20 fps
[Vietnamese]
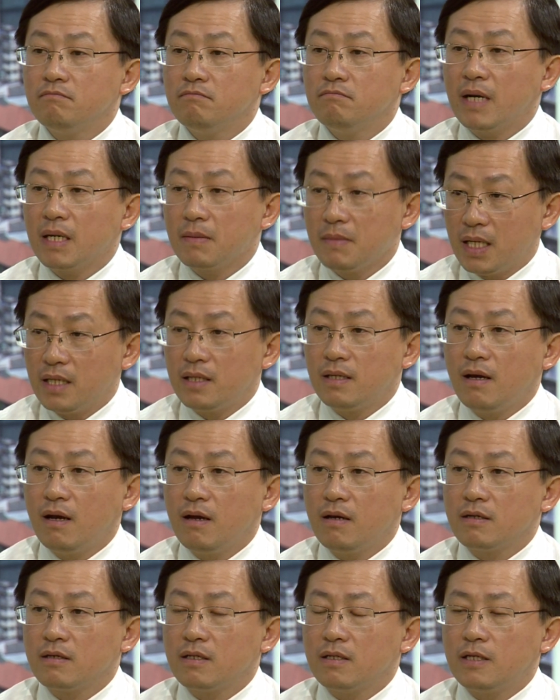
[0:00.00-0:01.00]
mắc bệnh
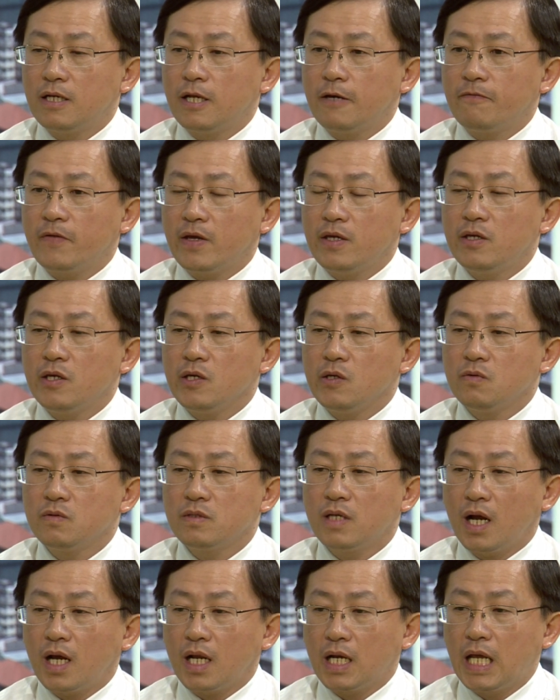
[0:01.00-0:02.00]
đó là phải hiểu
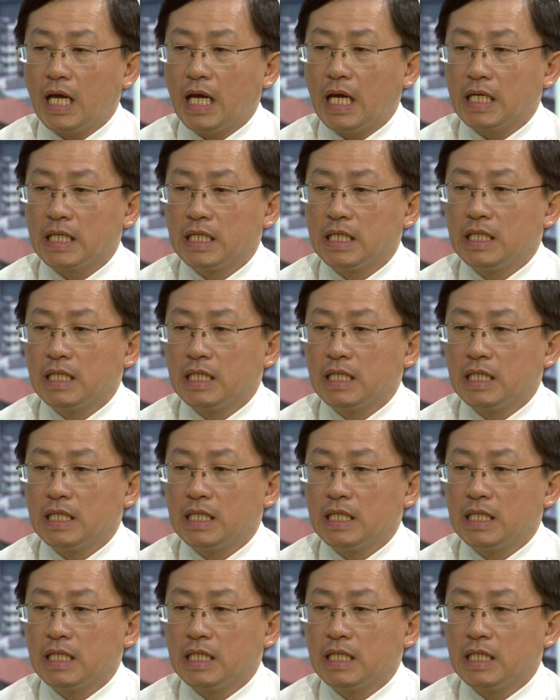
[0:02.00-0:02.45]
thật là